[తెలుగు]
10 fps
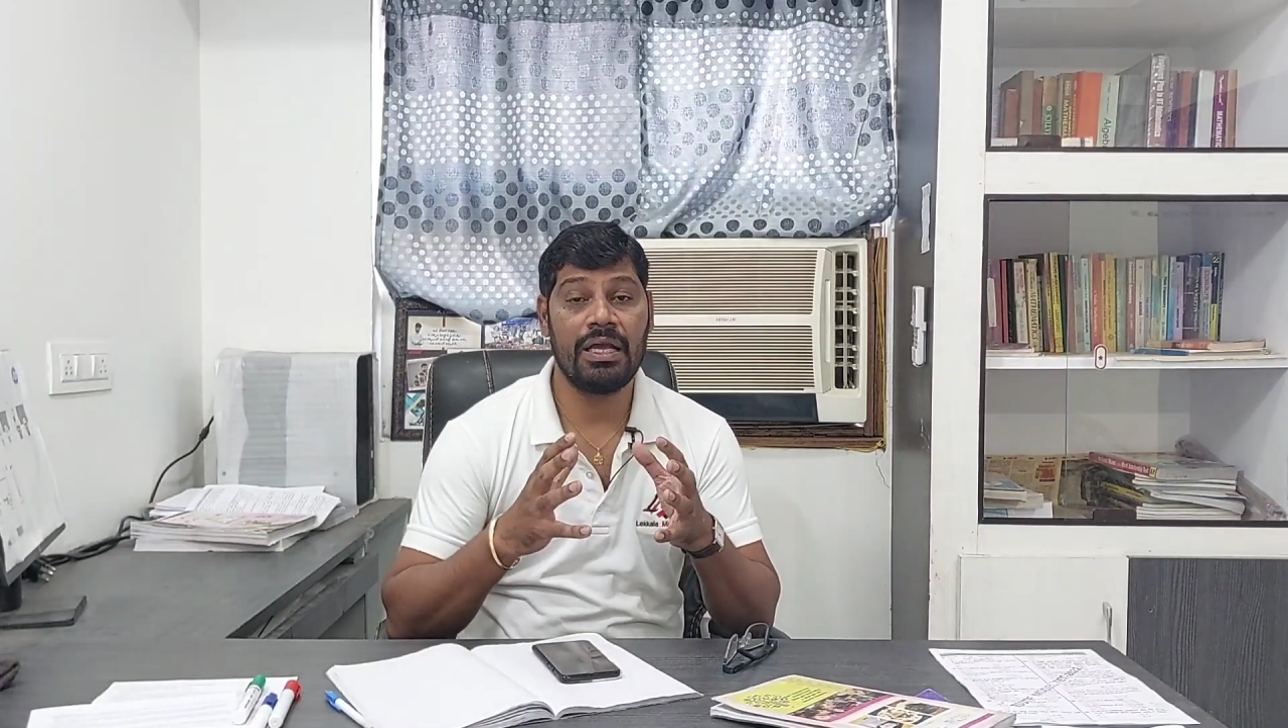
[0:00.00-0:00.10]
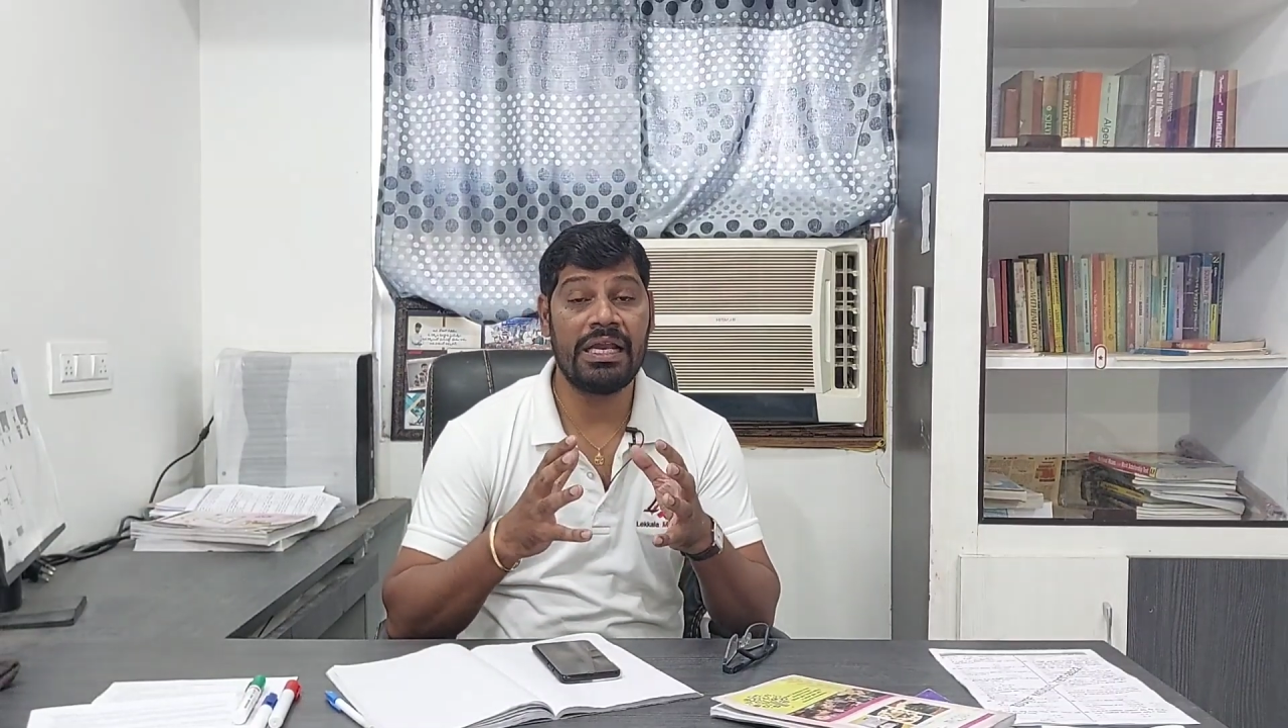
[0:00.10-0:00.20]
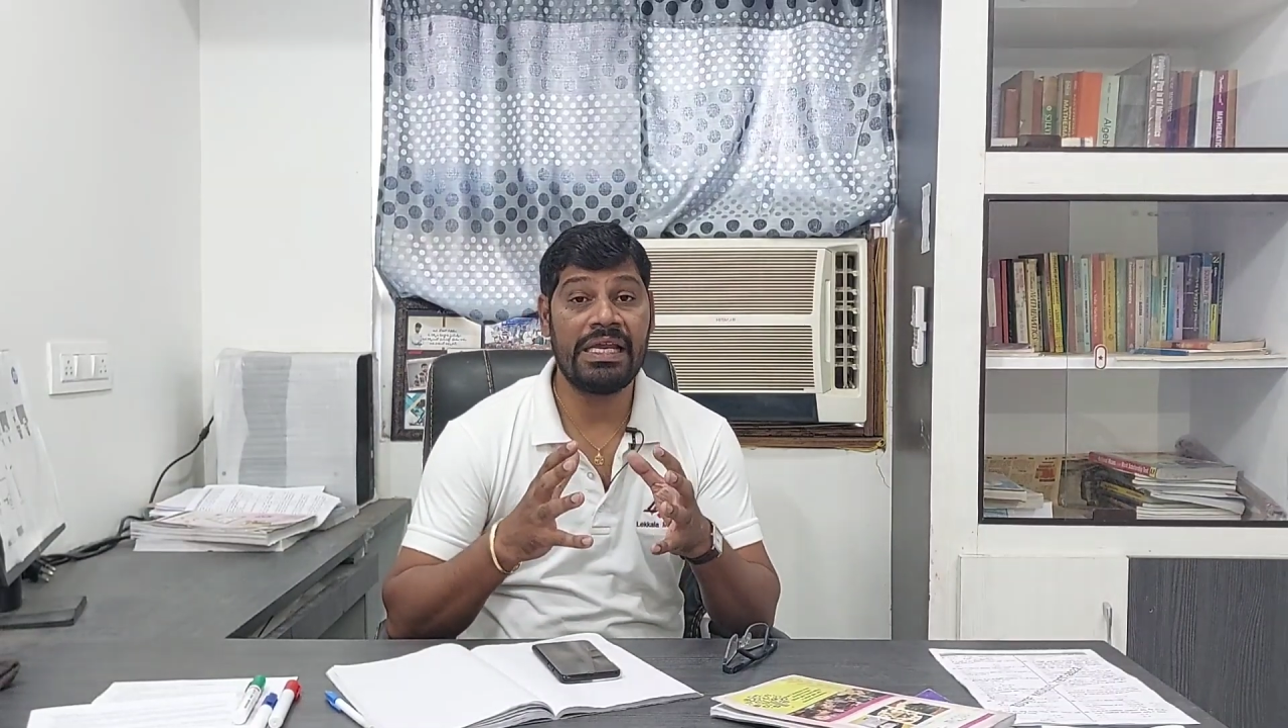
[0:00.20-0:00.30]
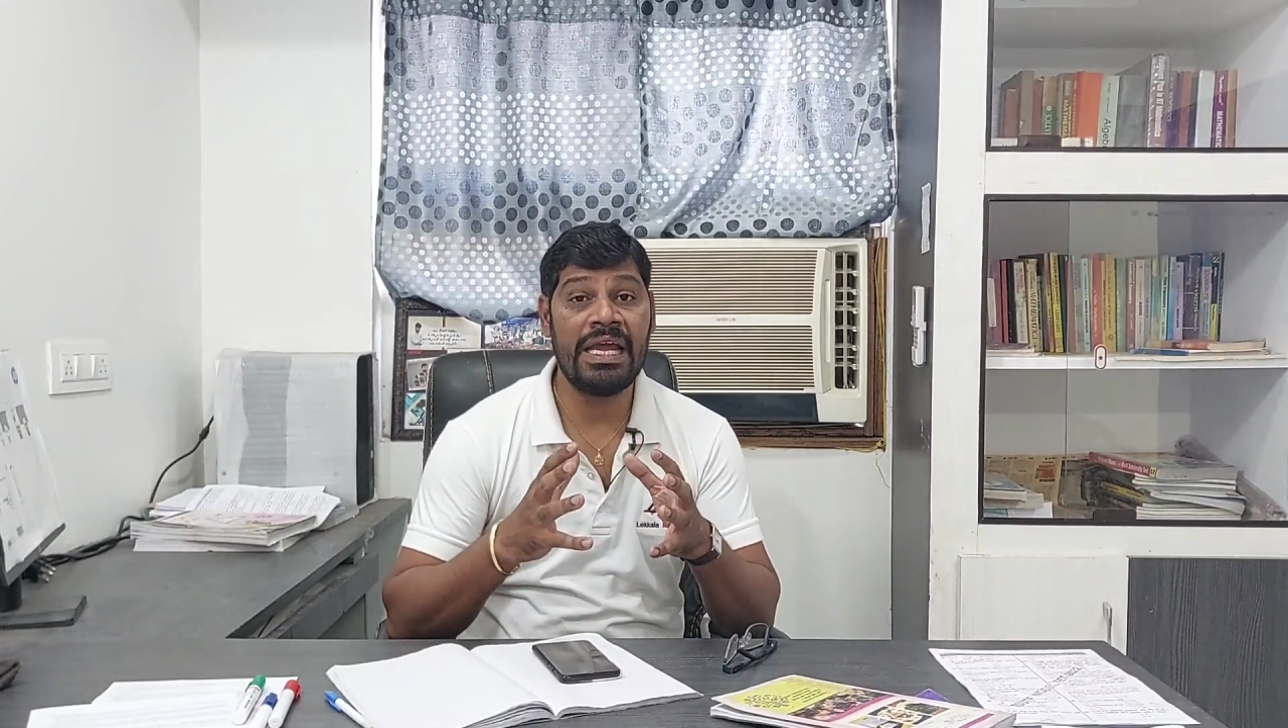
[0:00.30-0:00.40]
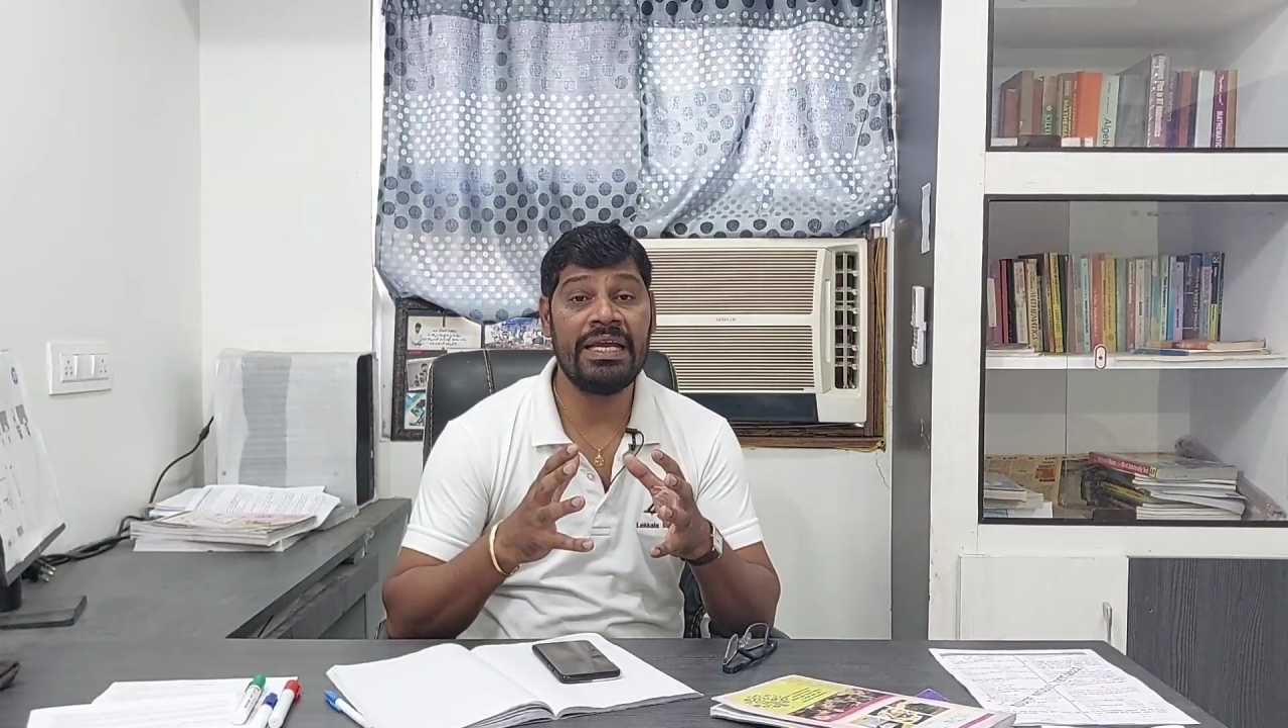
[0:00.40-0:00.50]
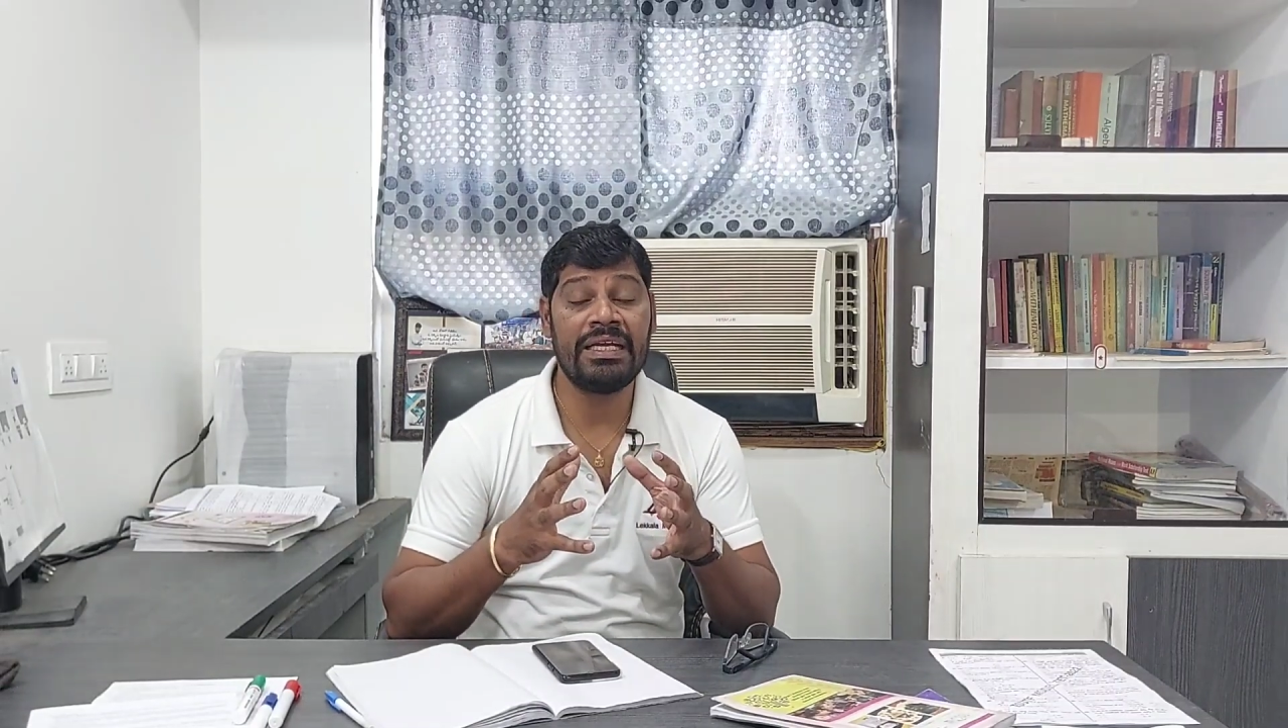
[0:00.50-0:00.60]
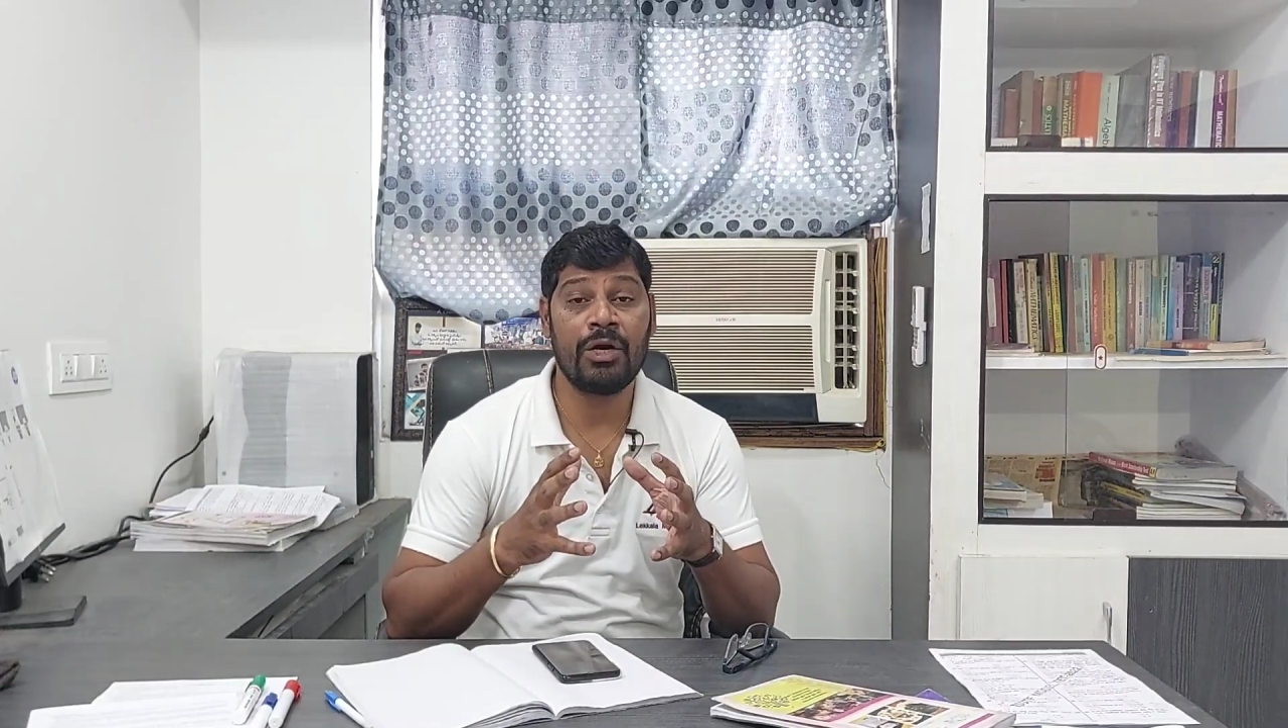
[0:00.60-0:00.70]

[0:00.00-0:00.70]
క్రియేట్